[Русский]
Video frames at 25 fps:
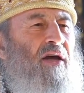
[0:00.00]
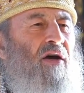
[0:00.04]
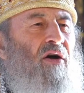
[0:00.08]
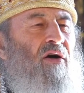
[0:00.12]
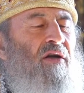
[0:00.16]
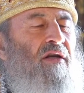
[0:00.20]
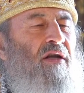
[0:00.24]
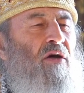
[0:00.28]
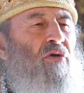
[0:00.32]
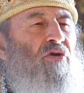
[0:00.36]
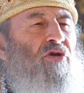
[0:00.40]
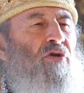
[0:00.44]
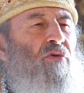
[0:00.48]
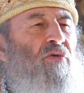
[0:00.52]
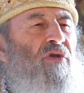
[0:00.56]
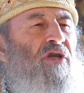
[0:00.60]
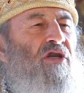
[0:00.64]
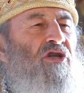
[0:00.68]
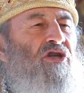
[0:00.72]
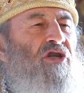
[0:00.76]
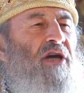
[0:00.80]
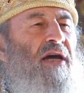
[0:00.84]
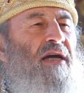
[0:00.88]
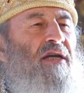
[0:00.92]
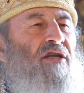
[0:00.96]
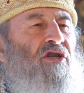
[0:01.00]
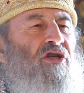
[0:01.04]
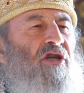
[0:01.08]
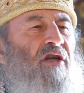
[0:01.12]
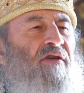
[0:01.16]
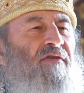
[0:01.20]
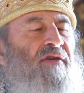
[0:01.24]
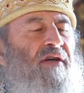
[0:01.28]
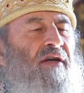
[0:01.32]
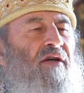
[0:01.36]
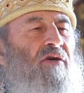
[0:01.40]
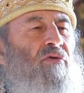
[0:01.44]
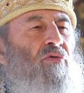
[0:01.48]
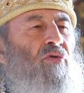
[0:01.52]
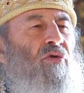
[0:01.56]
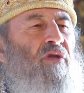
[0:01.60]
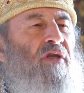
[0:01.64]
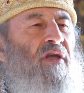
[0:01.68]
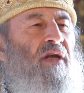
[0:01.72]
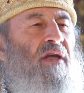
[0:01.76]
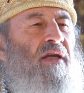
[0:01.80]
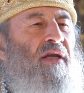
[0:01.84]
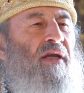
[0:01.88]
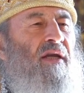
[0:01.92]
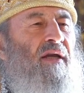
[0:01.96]
она уже утешает человека
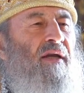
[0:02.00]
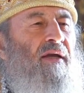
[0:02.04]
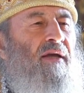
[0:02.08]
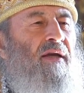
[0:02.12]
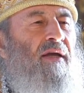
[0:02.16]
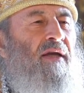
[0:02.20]
внутри.